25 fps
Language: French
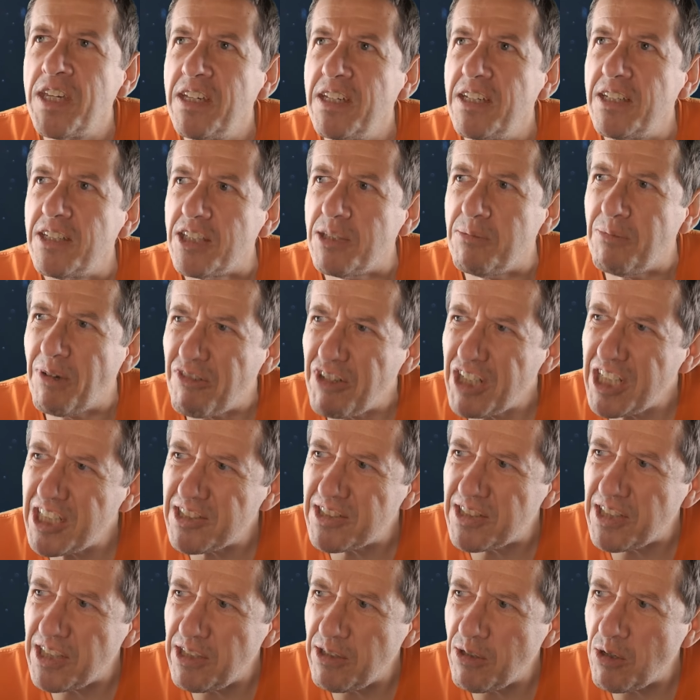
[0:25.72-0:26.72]
Il m'avait
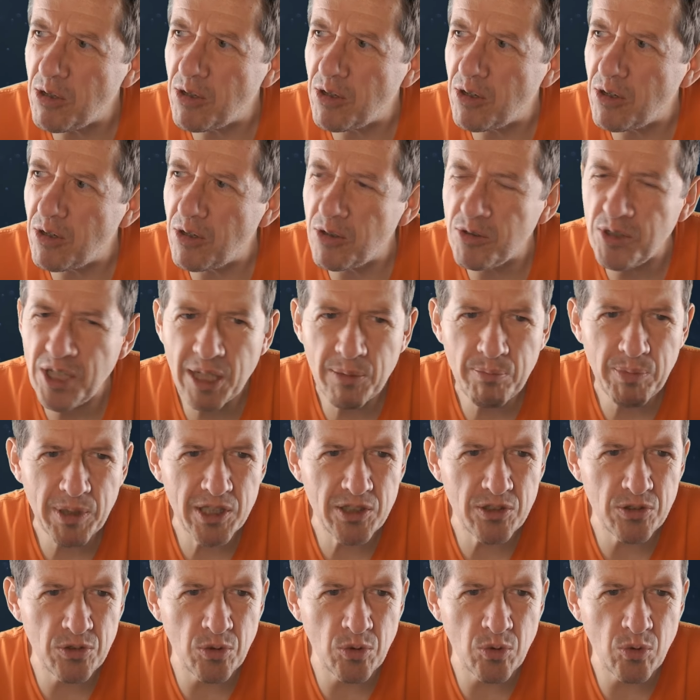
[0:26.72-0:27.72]
laissé euh, une
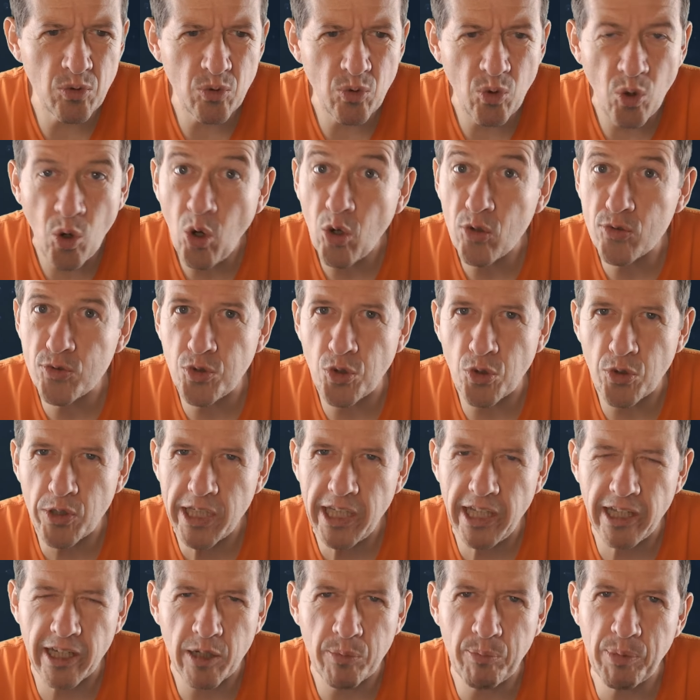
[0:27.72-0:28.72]
impression
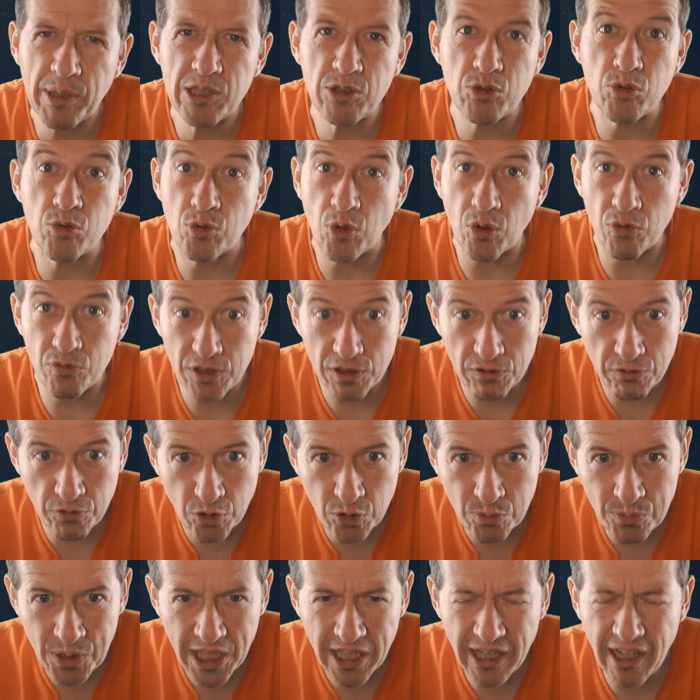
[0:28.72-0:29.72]
ordurière, presque une envie de
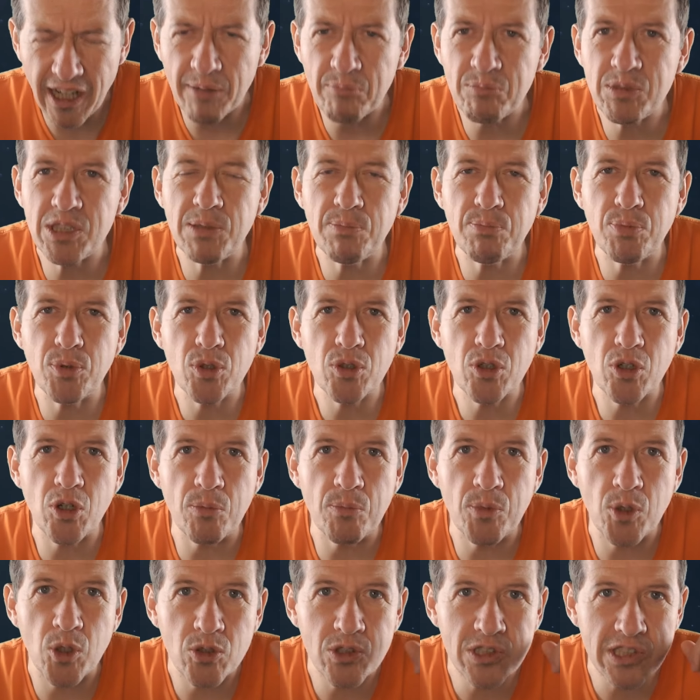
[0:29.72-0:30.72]
vomir, un petit peu
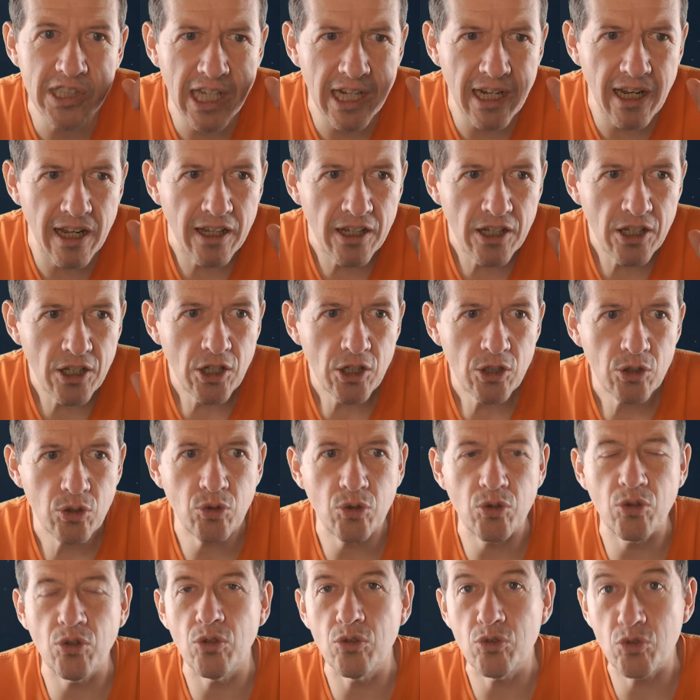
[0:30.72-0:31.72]
comme euh, celle
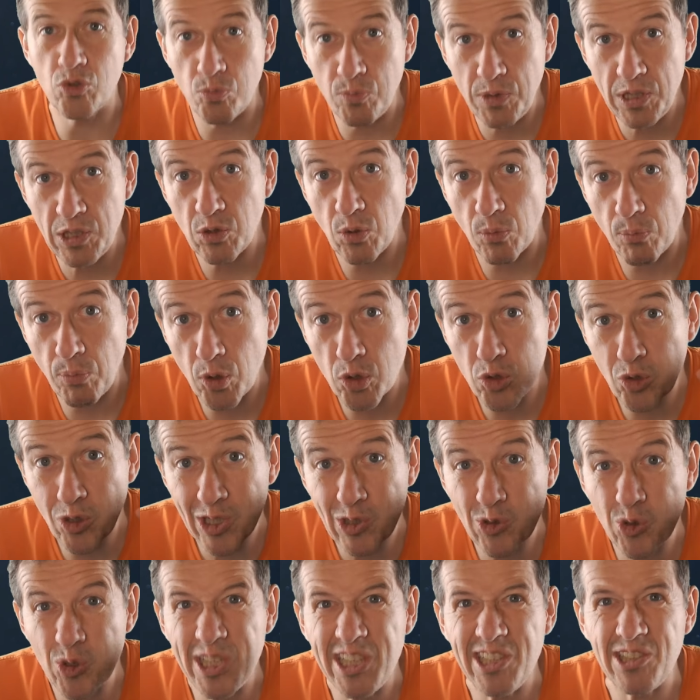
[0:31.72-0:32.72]
que subit son
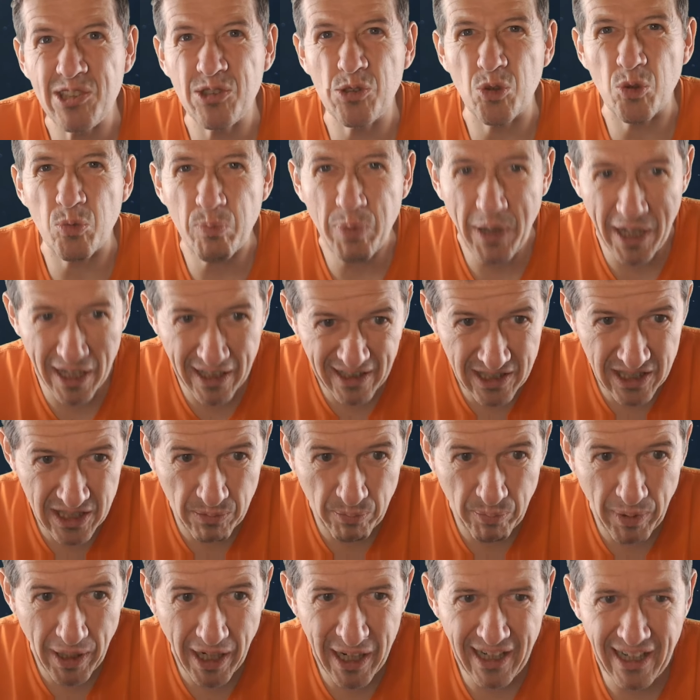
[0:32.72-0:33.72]
protagoniste
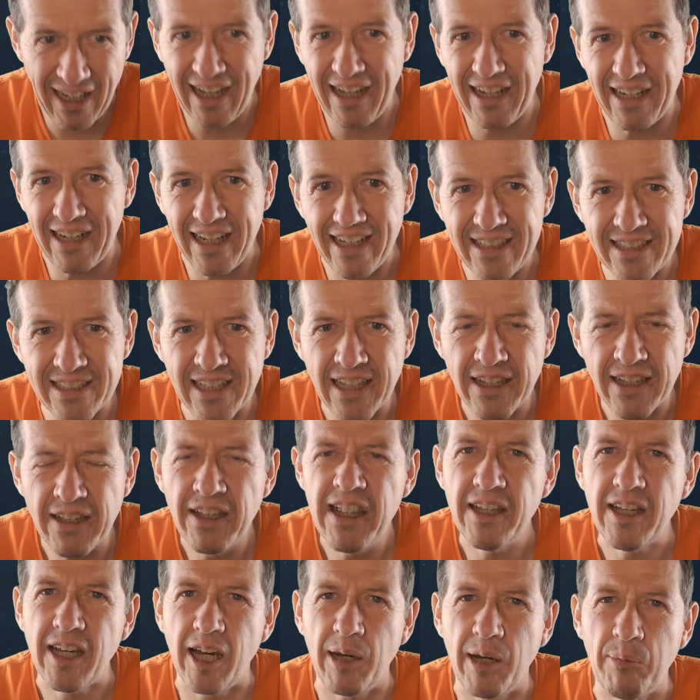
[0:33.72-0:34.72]
principal, Alex,
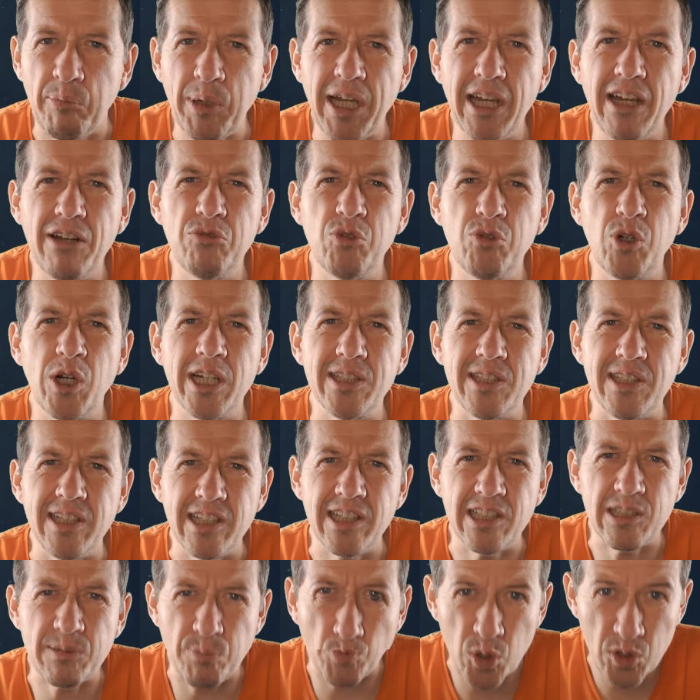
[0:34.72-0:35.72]
après avoir été
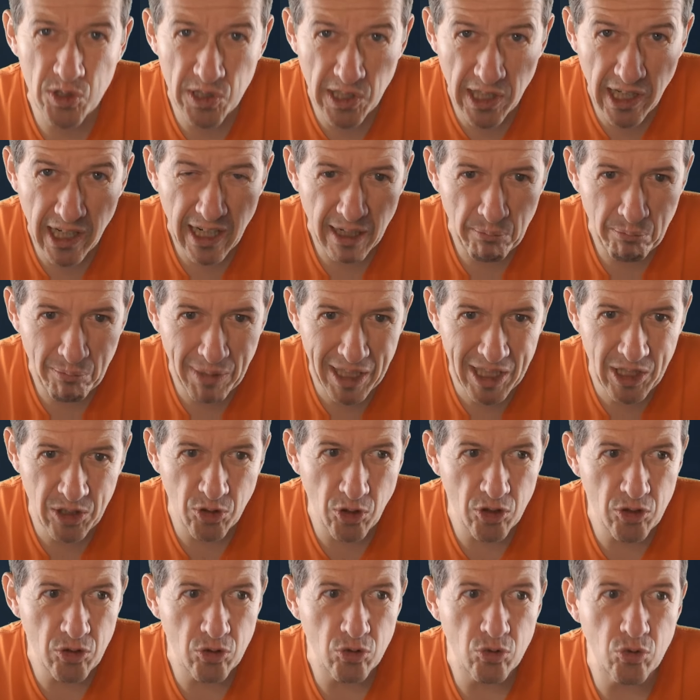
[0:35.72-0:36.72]
exposé à la
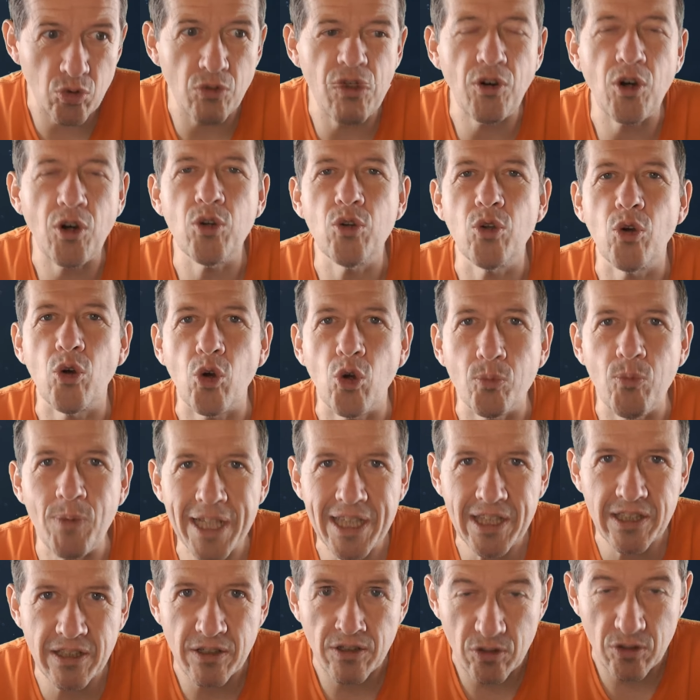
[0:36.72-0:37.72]
méthode devant le
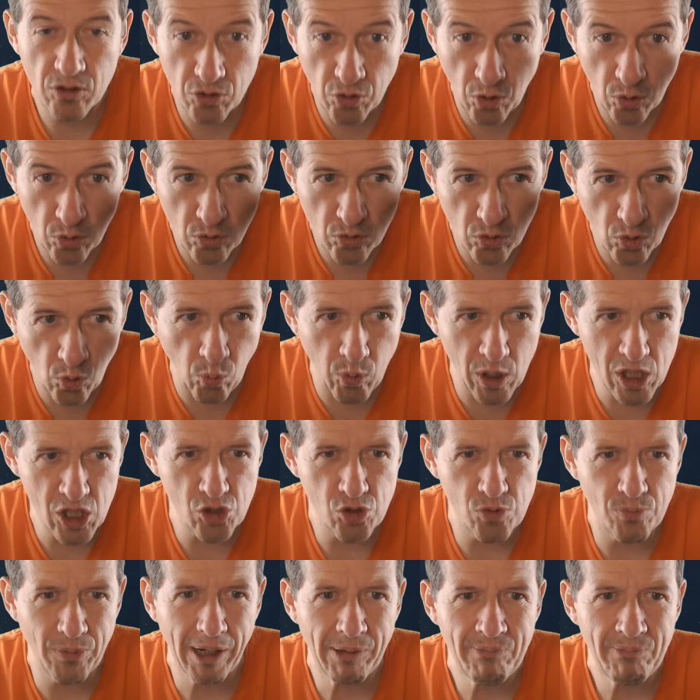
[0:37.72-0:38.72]
remettre dans le droit chemin.